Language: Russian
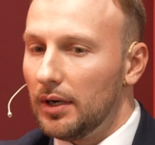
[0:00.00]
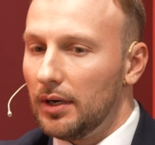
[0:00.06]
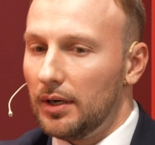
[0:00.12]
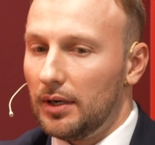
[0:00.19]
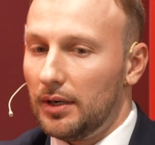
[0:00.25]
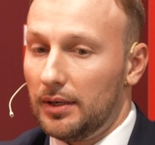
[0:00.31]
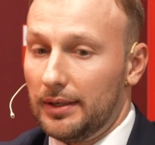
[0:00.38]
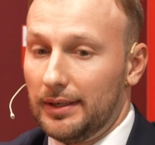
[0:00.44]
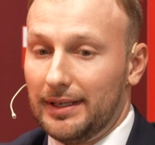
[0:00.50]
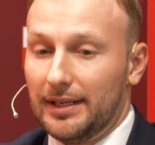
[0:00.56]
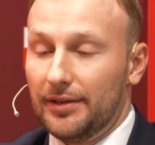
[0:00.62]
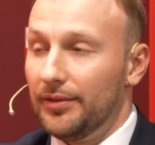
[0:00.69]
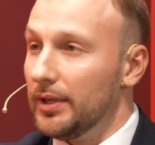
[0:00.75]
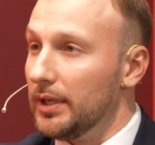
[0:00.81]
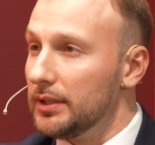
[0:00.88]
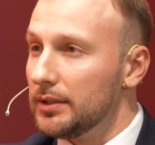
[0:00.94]

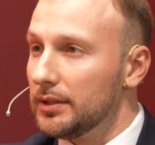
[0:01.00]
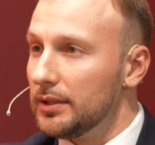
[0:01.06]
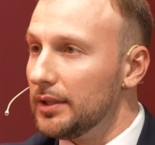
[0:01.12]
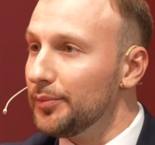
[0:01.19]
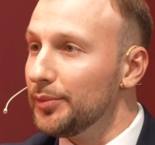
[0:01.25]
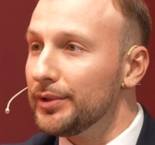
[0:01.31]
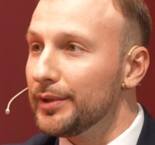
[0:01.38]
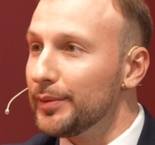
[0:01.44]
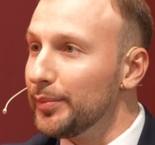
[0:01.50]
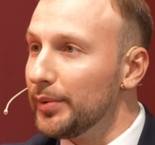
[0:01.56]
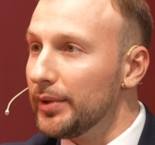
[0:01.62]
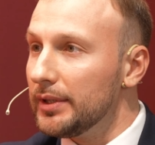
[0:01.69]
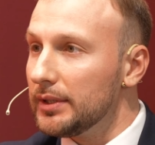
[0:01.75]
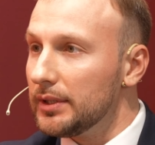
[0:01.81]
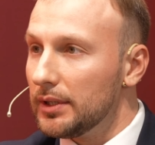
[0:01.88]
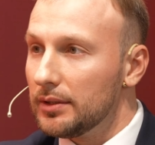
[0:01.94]
авиация,
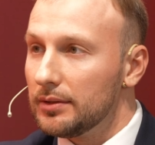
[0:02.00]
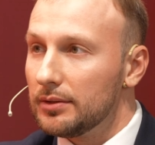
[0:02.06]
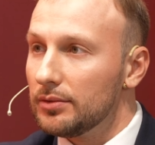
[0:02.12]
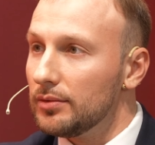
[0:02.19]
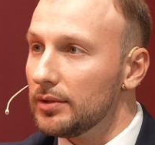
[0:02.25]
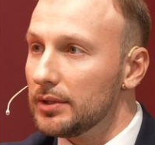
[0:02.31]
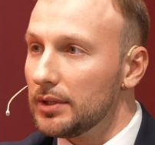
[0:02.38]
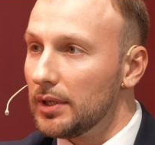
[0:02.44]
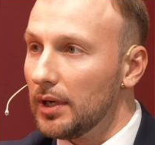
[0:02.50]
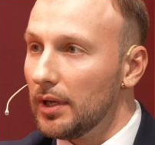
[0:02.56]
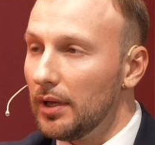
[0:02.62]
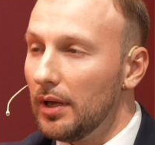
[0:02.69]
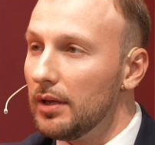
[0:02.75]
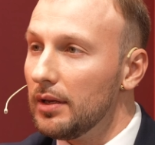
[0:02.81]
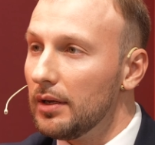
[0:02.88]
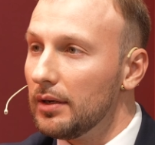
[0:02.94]
метрополитен,
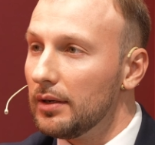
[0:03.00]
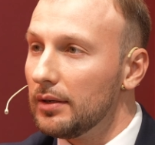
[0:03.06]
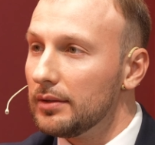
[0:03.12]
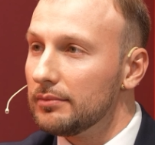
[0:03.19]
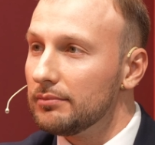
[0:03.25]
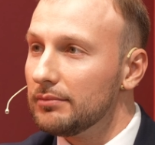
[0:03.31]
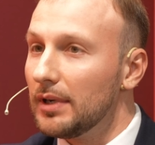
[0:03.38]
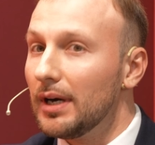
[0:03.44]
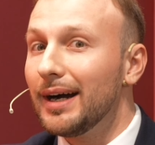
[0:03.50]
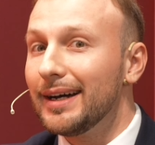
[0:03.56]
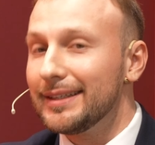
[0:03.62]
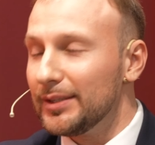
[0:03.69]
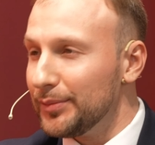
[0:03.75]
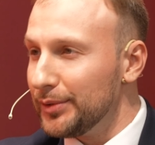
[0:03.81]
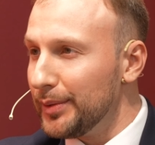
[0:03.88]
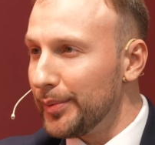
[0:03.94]
судостроение,
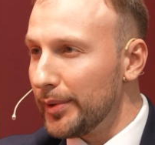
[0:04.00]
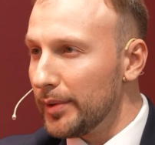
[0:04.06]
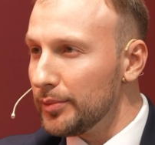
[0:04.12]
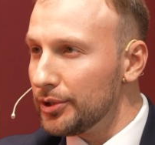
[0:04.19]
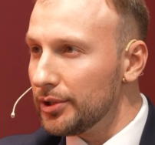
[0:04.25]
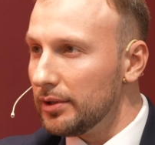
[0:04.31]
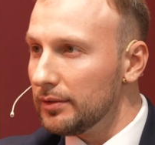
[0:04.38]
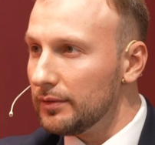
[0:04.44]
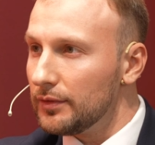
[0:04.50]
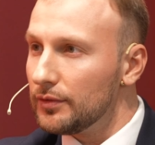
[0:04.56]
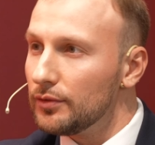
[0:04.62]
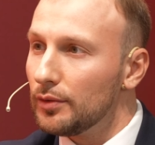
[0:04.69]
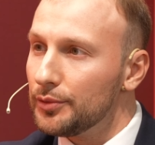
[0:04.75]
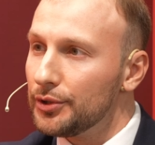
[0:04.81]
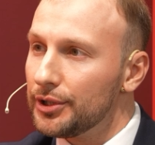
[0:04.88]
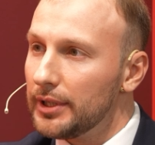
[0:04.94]
атомная промышленность в
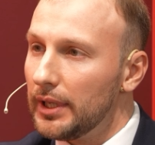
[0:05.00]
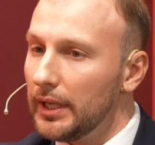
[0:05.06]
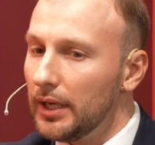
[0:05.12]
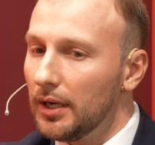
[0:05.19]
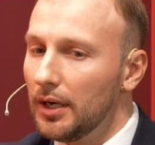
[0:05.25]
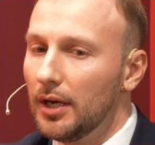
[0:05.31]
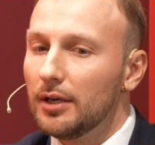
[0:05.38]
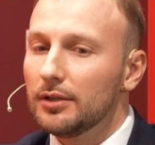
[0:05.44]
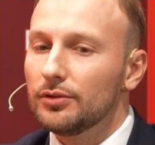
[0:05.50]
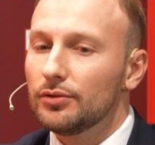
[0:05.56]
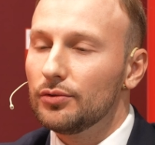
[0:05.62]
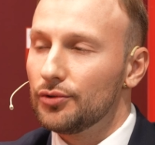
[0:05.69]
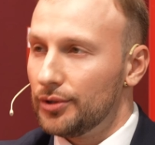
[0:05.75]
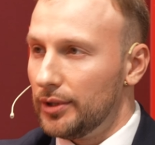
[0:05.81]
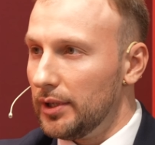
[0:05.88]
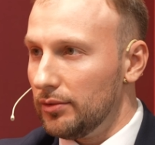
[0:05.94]
том числе
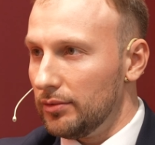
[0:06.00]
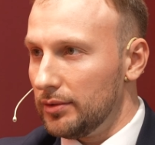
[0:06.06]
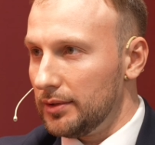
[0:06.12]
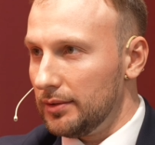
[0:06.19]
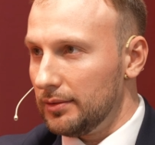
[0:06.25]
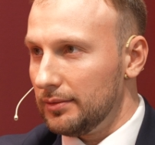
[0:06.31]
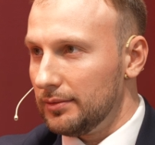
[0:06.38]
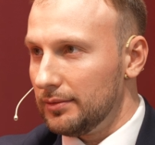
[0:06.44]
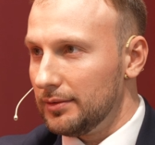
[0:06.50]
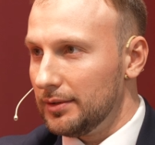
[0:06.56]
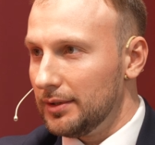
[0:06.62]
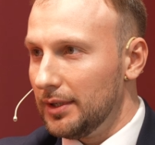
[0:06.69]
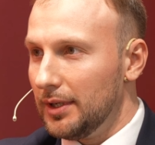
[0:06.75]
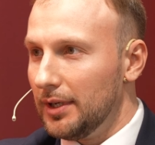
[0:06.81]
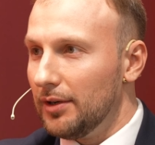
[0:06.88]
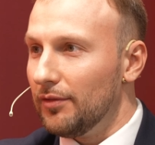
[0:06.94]
нуждаются
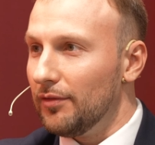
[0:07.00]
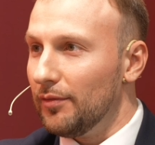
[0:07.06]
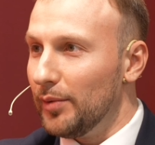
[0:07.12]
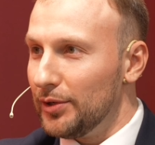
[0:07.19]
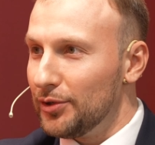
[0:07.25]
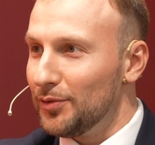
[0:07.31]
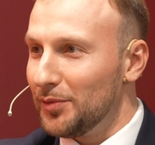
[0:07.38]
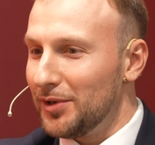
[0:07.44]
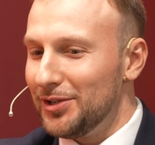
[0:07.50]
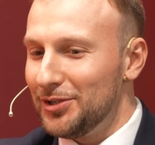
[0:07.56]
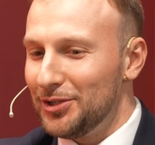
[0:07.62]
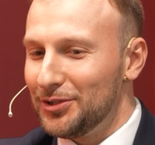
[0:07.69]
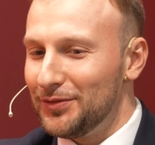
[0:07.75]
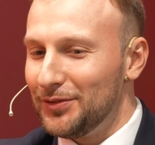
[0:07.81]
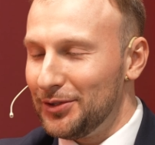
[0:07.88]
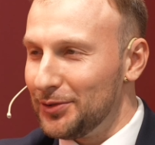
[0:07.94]
в большом
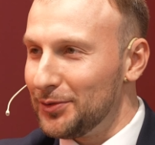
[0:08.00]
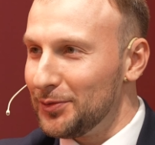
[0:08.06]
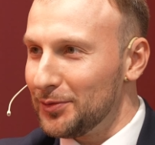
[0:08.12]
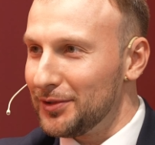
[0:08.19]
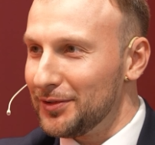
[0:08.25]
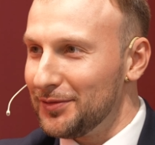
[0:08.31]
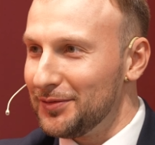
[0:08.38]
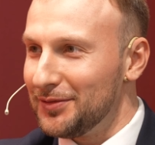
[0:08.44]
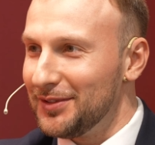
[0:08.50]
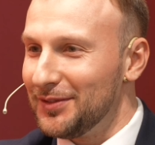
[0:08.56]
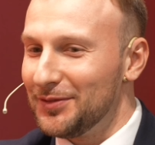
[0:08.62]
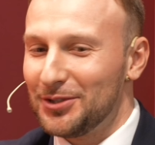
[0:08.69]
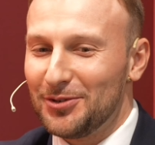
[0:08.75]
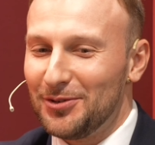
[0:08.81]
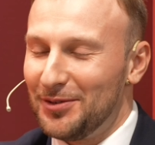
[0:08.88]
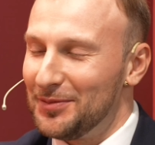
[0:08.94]
количестве ресурсов,
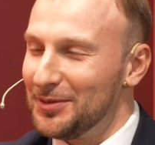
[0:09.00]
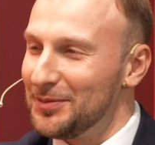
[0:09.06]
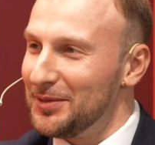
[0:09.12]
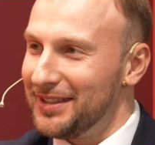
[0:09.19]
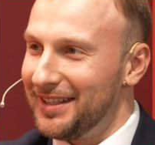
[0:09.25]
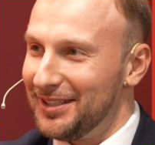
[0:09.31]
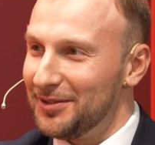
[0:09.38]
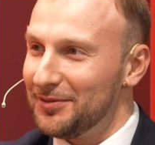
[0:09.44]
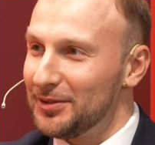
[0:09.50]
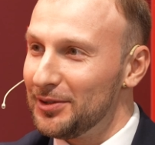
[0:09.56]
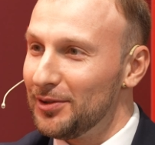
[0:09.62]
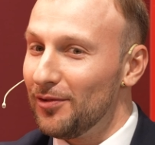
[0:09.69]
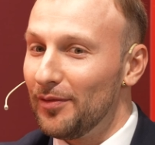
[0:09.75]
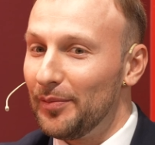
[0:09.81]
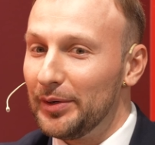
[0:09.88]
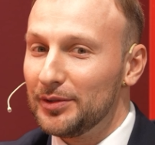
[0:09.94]
в широком смысле этого
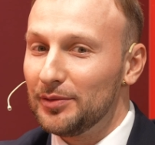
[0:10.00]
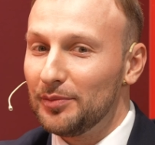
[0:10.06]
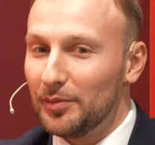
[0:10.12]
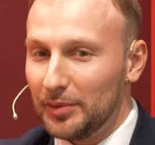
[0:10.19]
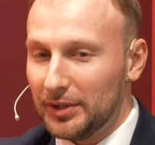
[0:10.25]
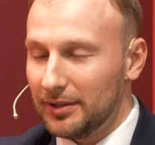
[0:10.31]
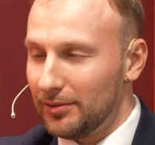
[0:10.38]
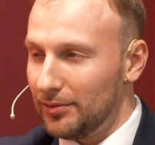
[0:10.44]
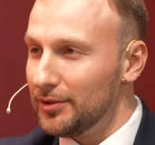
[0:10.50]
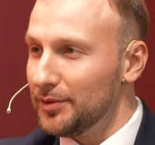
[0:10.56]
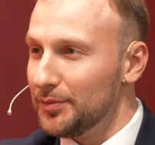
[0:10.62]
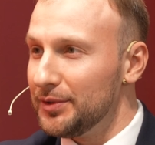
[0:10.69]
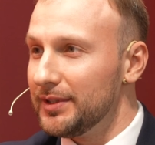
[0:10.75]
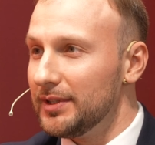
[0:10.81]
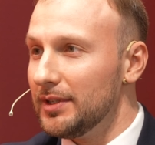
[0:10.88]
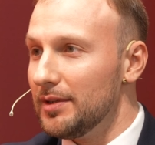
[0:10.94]
слова. Поэтому мы
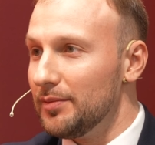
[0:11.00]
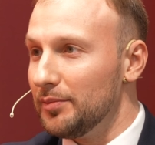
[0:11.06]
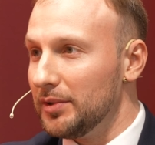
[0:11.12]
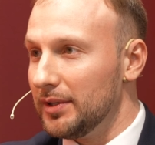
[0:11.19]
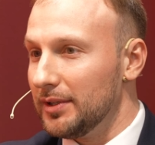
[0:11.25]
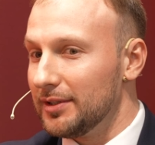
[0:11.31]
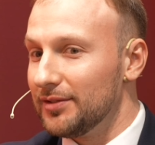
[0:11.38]
трудимся и мы